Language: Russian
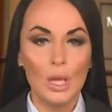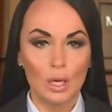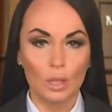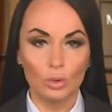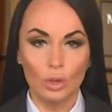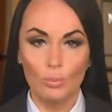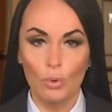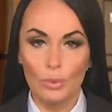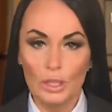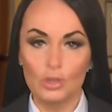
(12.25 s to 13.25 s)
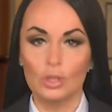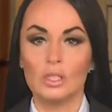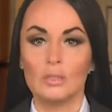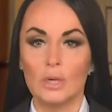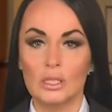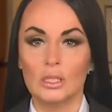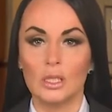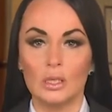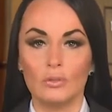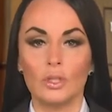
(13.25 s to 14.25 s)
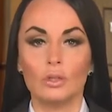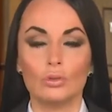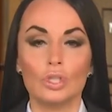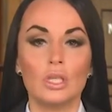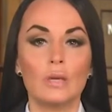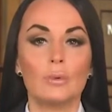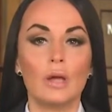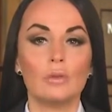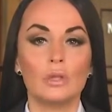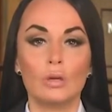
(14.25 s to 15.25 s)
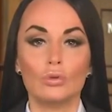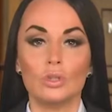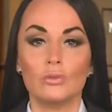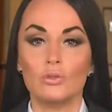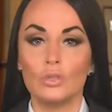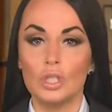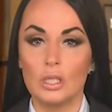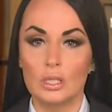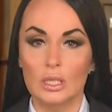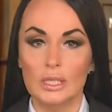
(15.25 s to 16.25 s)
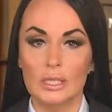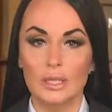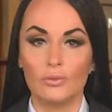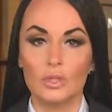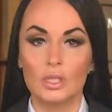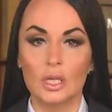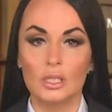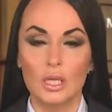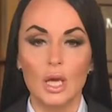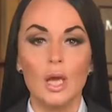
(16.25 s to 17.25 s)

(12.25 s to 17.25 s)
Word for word: которые публично демонстрировали нарушение правил дорожного движения Российской Федерации,